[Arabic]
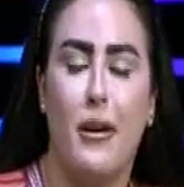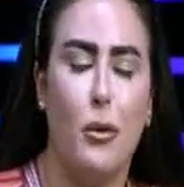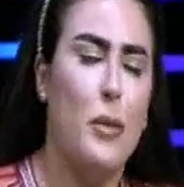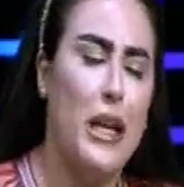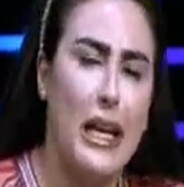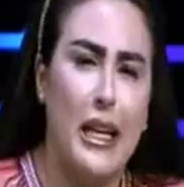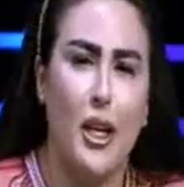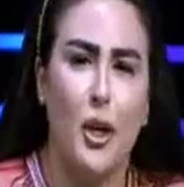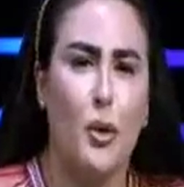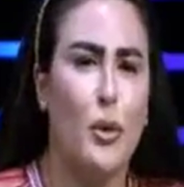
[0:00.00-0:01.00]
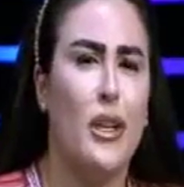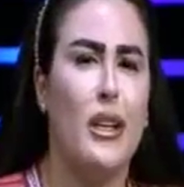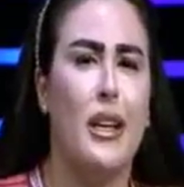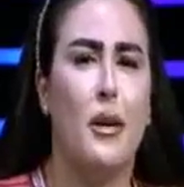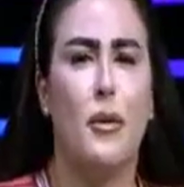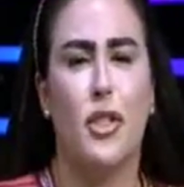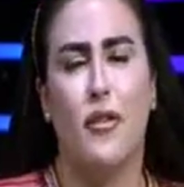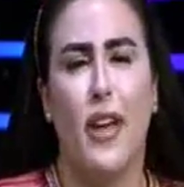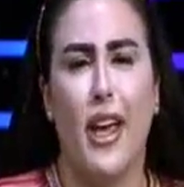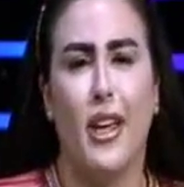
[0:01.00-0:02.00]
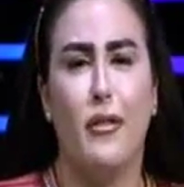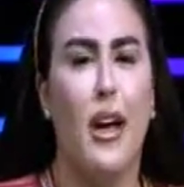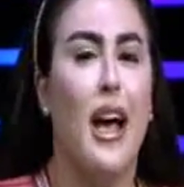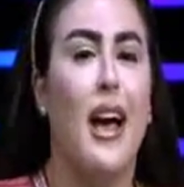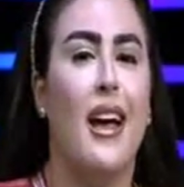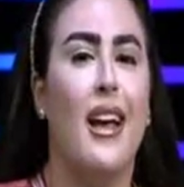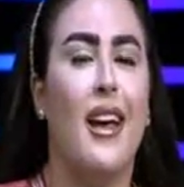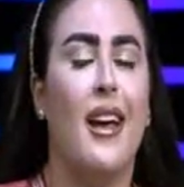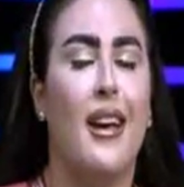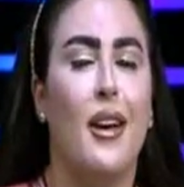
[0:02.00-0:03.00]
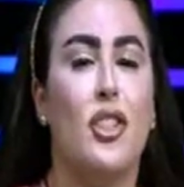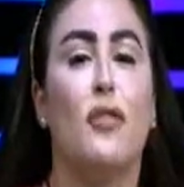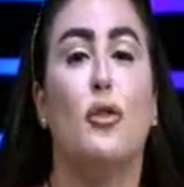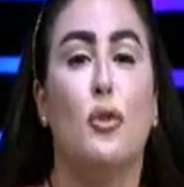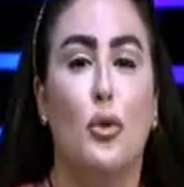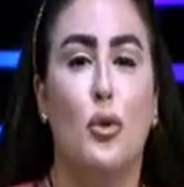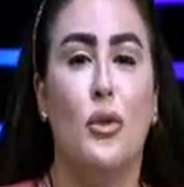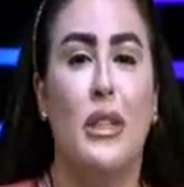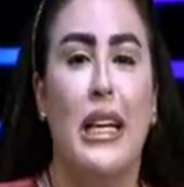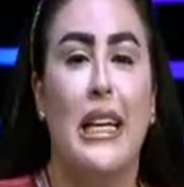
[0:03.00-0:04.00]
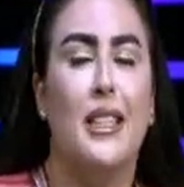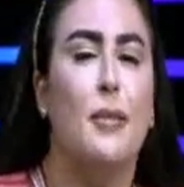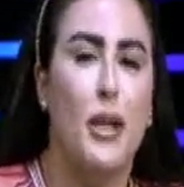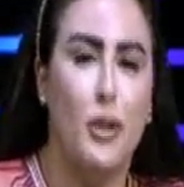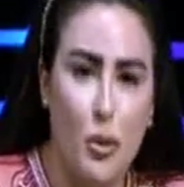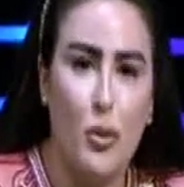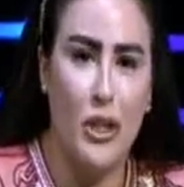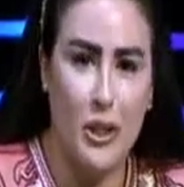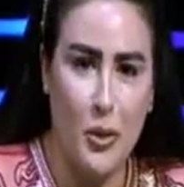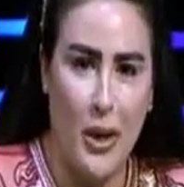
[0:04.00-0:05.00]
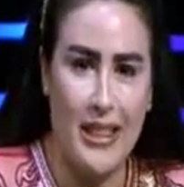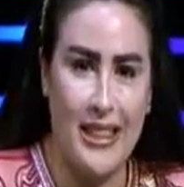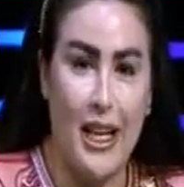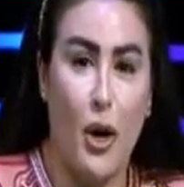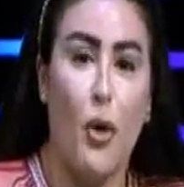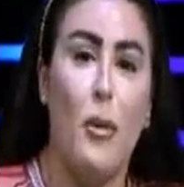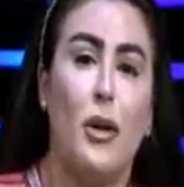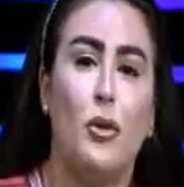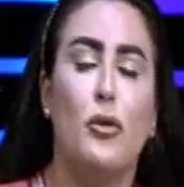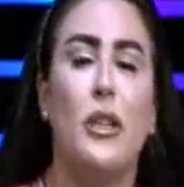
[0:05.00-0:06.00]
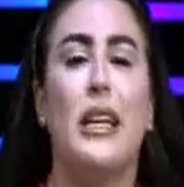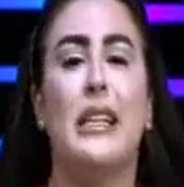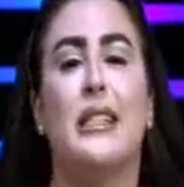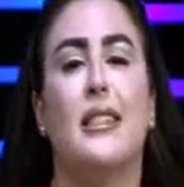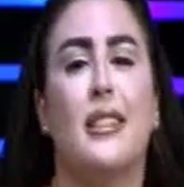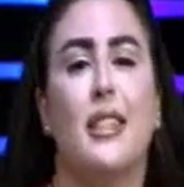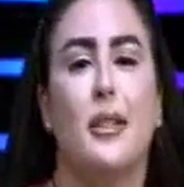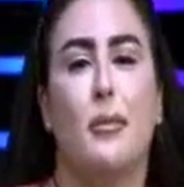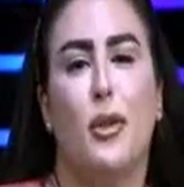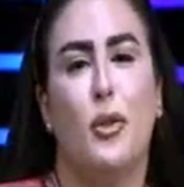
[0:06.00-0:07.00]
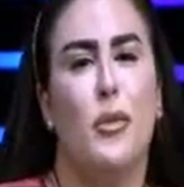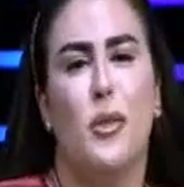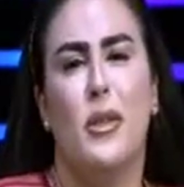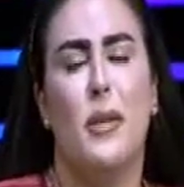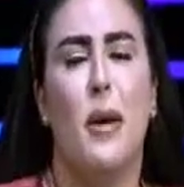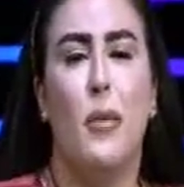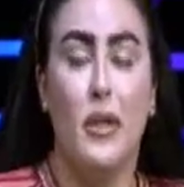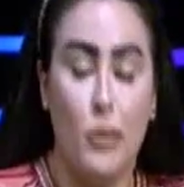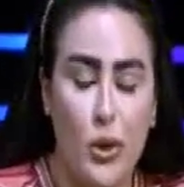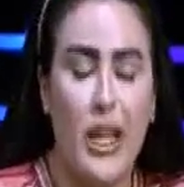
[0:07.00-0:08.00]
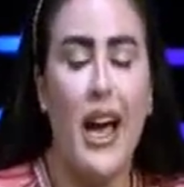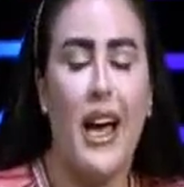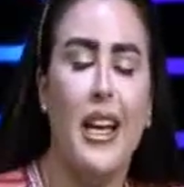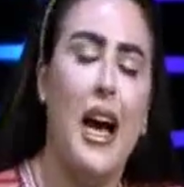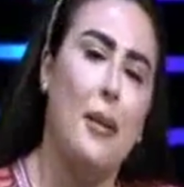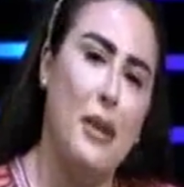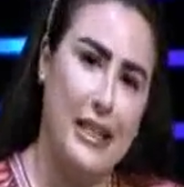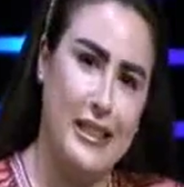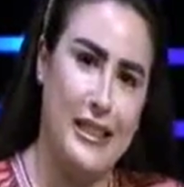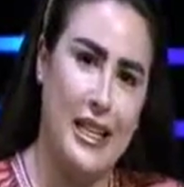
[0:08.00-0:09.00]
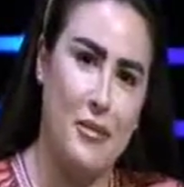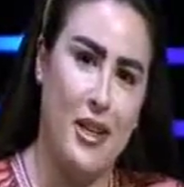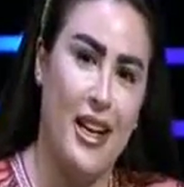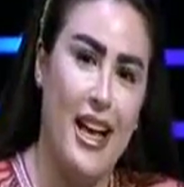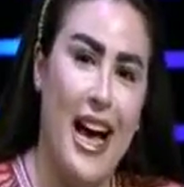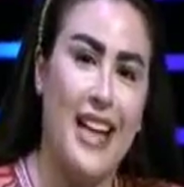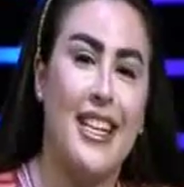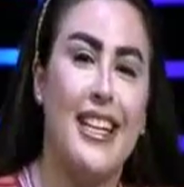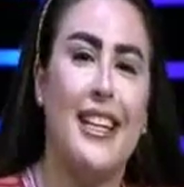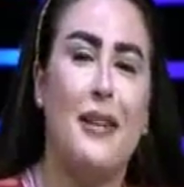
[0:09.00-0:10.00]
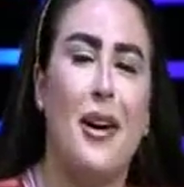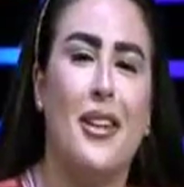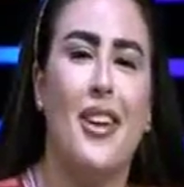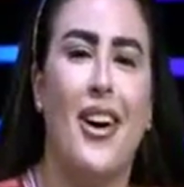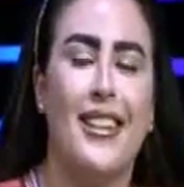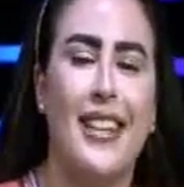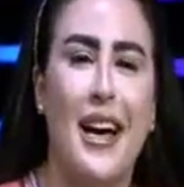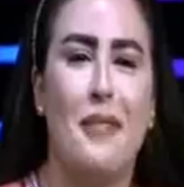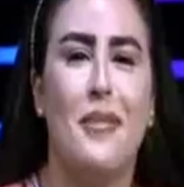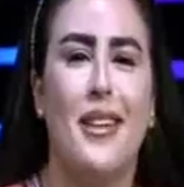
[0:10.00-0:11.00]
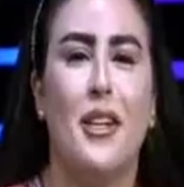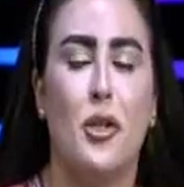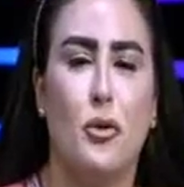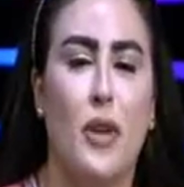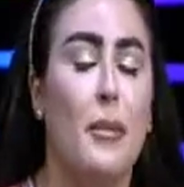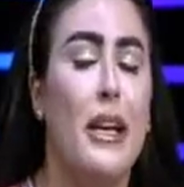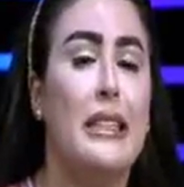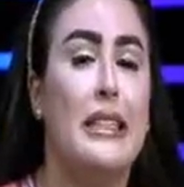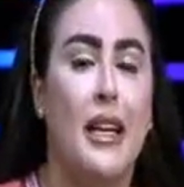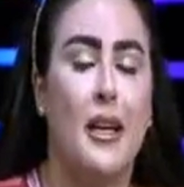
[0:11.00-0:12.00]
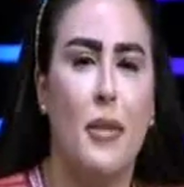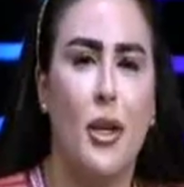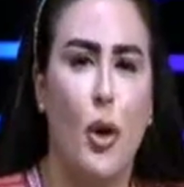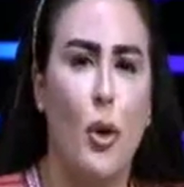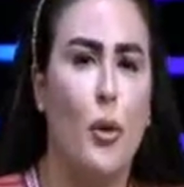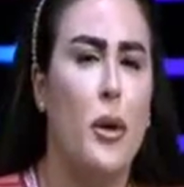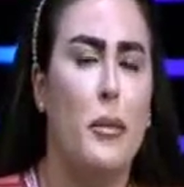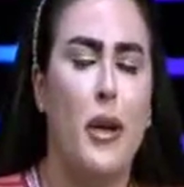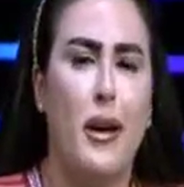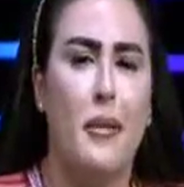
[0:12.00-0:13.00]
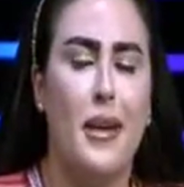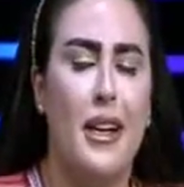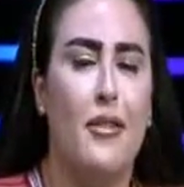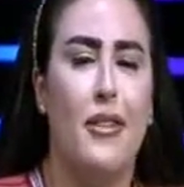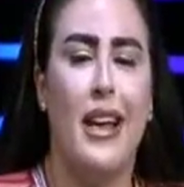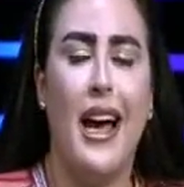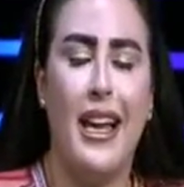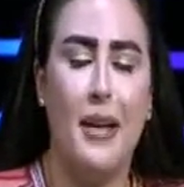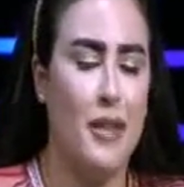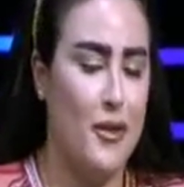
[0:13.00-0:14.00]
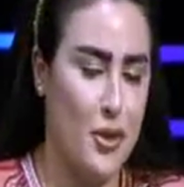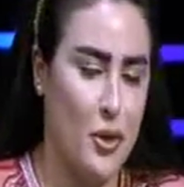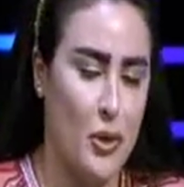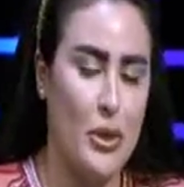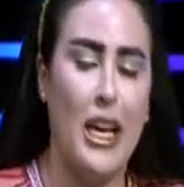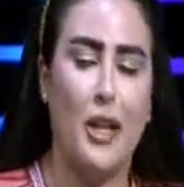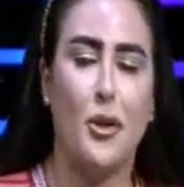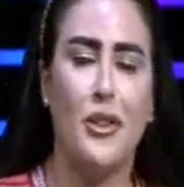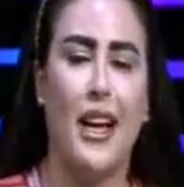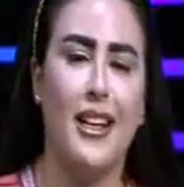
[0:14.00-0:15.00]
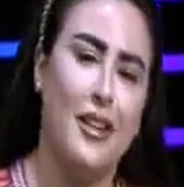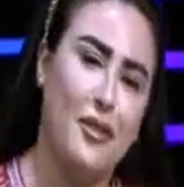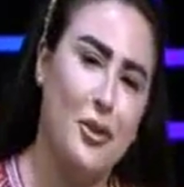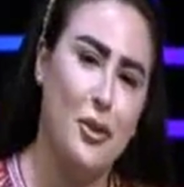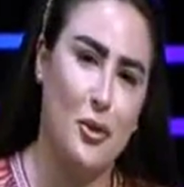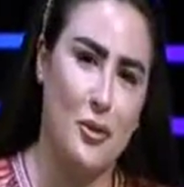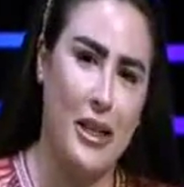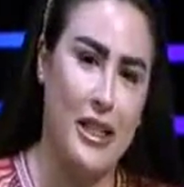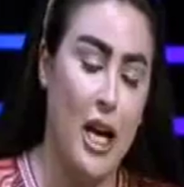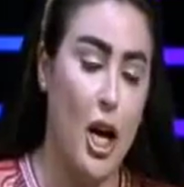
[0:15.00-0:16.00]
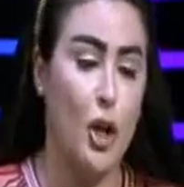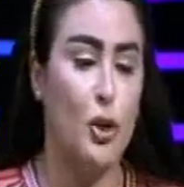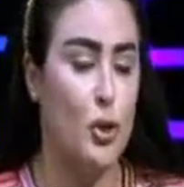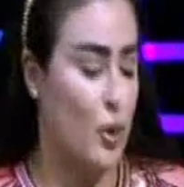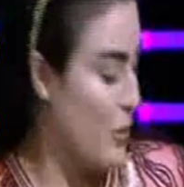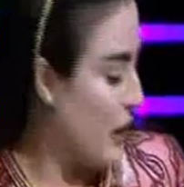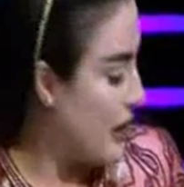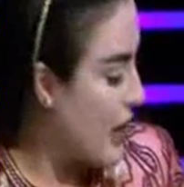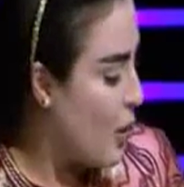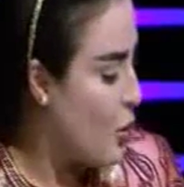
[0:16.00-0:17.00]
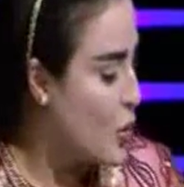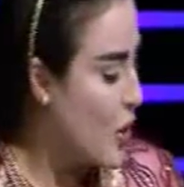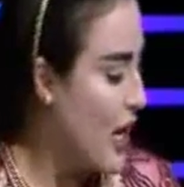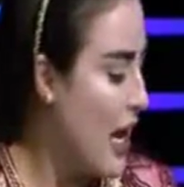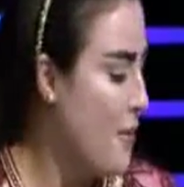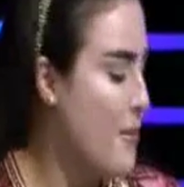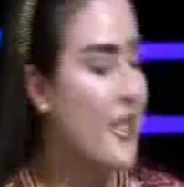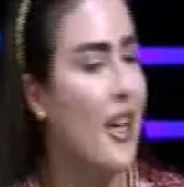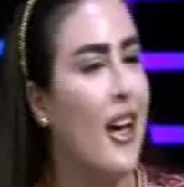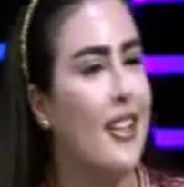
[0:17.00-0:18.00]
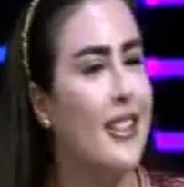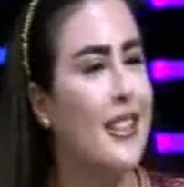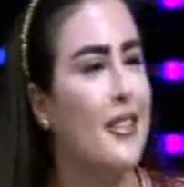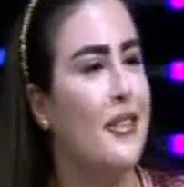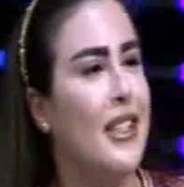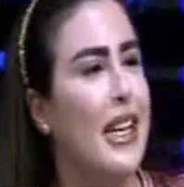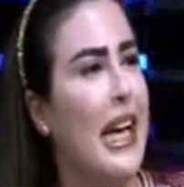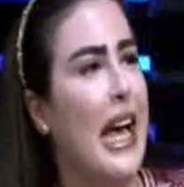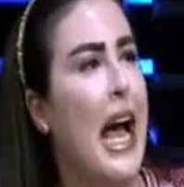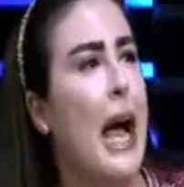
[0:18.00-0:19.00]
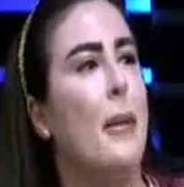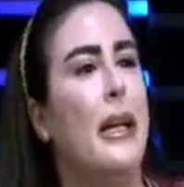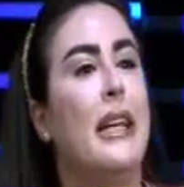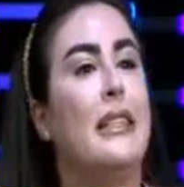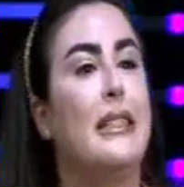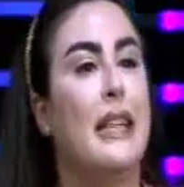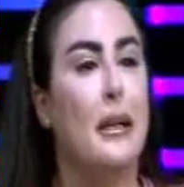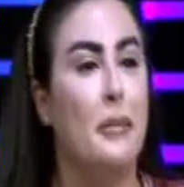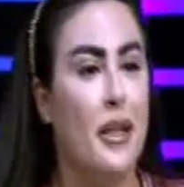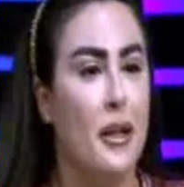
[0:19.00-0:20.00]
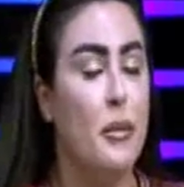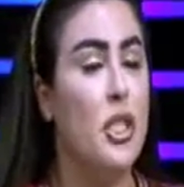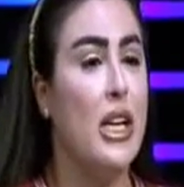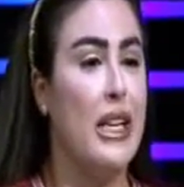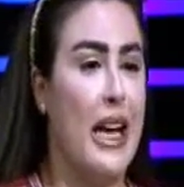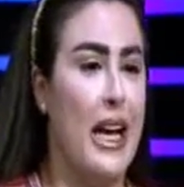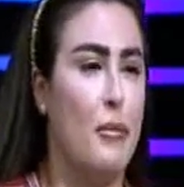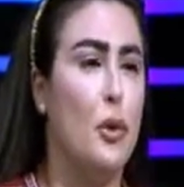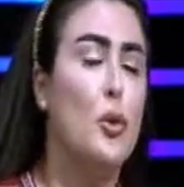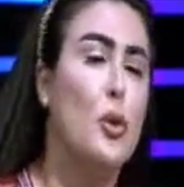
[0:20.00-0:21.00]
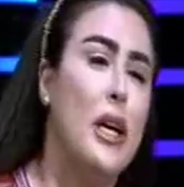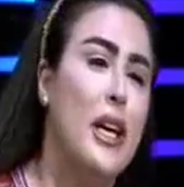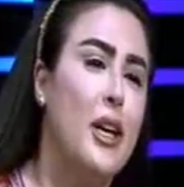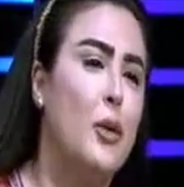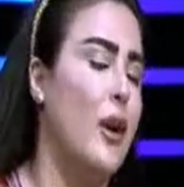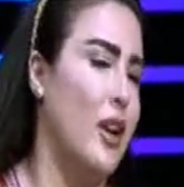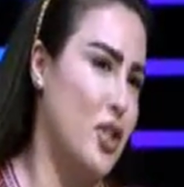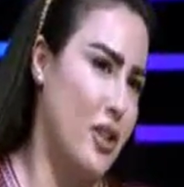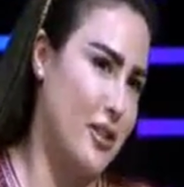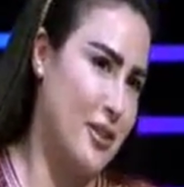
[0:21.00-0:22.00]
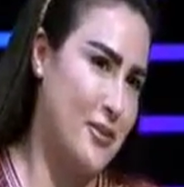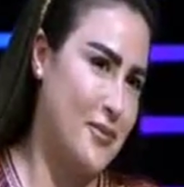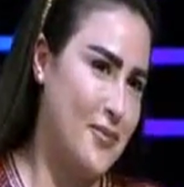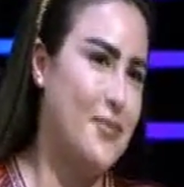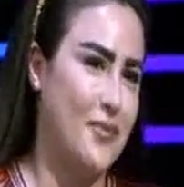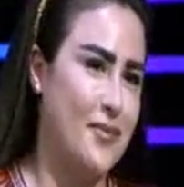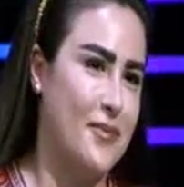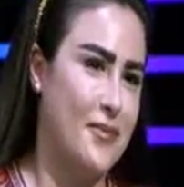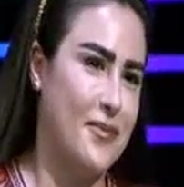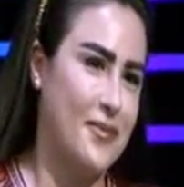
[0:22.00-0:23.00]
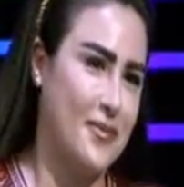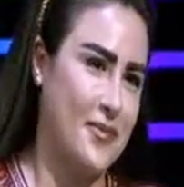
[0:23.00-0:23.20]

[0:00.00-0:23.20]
والمناخير والشفايف آه، شفط الدهون دي بقت الموضه دلوقتي وبرده في ناس كتير برده مش بتبقى متاحه ليها عمليات التجميل عشان كده بقى النهارده حبينا نشوف عمليات التجميل والميك اب في الاحلام تفسيره ايه وده اللي هترد علينا فيه دكتور مليك دكتور مليك اول سؤال هبسال حضرتك فيه عمليات التجميل بشكل عام بتكون خير ولا شر لا دايما